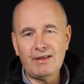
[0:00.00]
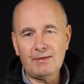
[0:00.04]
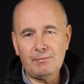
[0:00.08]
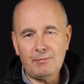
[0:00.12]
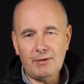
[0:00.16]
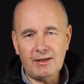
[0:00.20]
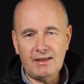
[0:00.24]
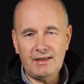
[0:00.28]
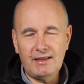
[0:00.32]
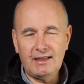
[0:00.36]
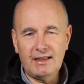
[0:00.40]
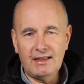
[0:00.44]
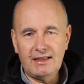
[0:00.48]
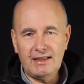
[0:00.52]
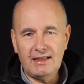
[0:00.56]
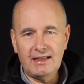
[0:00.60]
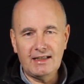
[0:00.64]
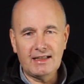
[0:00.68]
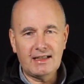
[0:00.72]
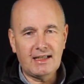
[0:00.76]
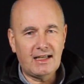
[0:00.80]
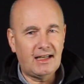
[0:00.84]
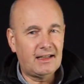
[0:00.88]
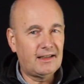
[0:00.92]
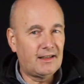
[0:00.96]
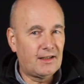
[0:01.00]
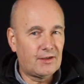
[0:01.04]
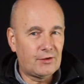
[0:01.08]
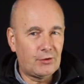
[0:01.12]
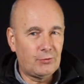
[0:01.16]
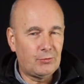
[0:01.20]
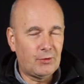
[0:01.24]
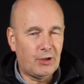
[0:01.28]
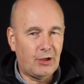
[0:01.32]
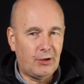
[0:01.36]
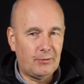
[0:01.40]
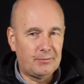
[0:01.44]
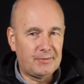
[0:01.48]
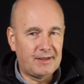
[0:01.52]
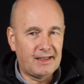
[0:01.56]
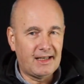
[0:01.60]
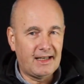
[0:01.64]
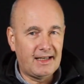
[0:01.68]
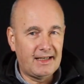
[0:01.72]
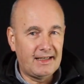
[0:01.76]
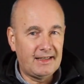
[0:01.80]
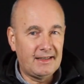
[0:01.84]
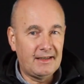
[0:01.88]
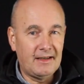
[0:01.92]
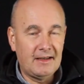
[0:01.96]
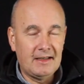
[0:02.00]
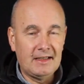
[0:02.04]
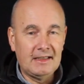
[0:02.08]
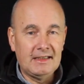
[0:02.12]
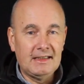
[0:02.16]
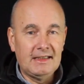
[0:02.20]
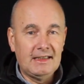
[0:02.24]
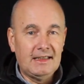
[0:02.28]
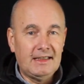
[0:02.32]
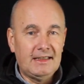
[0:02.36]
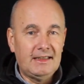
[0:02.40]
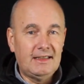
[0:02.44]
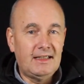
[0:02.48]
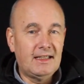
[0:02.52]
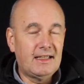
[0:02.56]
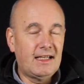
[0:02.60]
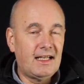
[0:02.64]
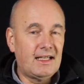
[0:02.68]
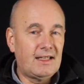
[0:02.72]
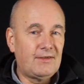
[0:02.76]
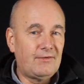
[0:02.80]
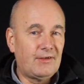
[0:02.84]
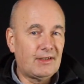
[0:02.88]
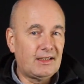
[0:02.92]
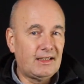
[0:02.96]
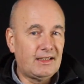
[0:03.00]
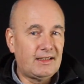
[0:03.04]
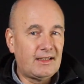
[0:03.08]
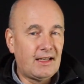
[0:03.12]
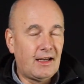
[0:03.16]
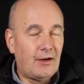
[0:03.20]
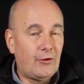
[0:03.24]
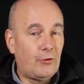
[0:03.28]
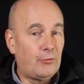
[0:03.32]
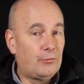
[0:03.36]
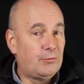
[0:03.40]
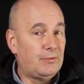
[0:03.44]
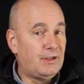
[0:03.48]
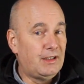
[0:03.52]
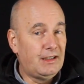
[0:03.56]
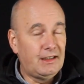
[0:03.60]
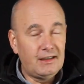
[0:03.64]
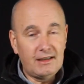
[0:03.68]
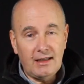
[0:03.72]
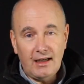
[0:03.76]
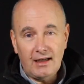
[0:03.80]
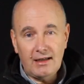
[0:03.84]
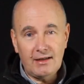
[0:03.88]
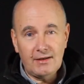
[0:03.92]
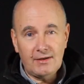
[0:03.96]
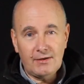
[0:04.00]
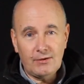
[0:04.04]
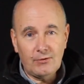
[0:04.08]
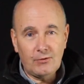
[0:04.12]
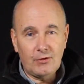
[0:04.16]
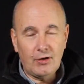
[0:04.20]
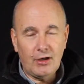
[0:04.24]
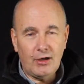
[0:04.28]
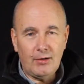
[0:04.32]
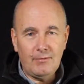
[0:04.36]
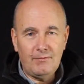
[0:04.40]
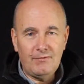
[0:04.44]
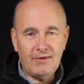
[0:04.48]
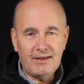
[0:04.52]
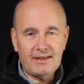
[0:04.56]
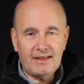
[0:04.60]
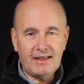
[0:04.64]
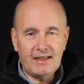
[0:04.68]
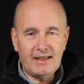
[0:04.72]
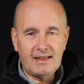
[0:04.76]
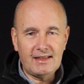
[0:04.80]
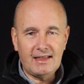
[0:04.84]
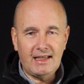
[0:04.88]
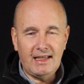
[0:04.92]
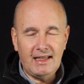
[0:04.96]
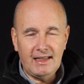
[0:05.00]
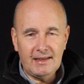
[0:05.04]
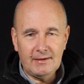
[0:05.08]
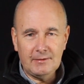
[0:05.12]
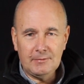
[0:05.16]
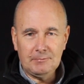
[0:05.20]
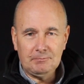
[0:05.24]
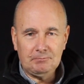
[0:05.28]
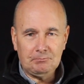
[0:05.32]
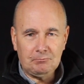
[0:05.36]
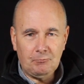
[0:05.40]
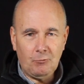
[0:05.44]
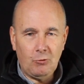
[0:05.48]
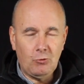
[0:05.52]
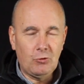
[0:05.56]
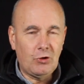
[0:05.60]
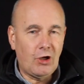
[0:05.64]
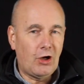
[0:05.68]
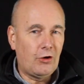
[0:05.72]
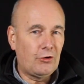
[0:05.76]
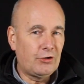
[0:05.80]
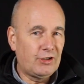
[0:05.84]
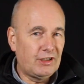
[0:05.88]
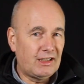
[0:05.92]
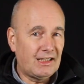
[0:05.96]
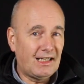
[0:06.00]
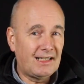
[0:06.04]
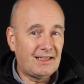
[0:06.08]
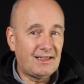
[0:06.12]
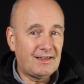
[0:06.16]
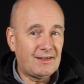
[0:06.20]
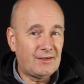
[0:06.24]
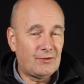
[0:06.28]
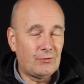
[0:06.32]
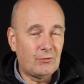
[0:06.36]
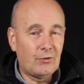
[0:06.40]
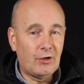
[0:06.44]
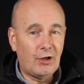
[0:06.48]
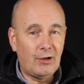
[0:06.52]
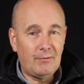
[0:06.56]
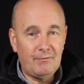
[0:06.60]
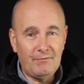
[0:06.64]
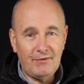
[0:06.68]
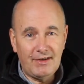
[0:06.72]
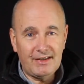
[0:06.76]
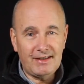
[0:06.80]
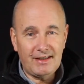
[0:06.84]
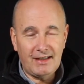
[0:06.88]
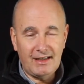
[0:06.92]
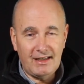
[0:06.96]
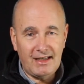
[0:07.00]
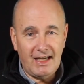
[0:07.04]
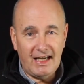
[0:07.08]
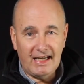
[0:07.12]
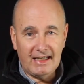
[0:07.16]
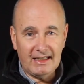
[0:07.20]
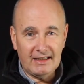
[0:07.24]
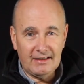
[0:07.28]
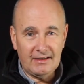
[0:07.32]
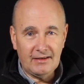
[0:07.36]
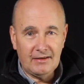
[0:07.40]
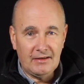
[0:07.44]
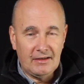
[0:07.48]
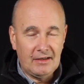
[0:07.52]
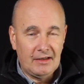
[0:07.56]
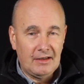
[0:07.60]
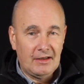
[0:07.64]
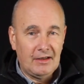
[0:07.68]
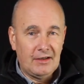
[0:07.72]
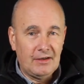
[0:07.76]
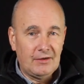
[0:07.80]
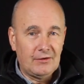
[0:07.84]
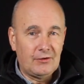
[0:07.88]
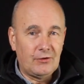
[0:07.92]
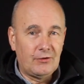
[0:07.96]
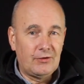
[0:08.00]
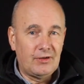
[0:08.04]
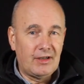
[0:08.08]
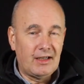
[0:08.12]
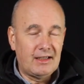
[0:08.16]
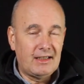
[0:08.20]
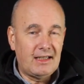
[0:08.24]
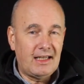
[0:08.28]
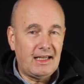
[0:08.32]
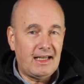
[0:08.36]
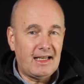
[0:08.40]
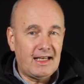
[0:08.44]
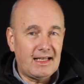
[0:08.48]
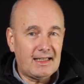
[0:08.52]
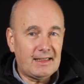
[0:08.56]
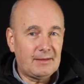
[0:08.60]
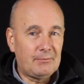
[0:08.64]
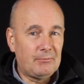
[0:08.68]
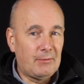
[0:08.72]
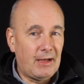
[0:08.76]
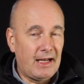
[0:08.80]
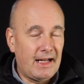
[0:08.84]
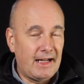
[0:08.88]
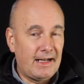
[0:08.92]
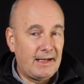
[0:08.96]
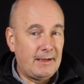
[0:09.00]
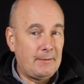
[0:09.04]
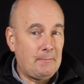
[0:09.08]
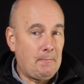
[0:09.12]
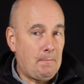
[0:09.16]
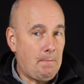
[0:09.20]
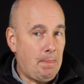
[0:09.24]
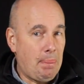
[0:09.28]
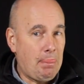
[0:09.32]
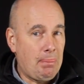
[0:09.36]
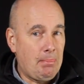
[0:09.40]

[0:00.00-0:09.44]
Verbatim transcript: was passiert hier, kann das überhaupt sein. Hier geht es wirklich darum, nicht alles zu glauben, was ihr seht, und auch nicht alles zu glauben, was ihr denkt, sondern erstmal einen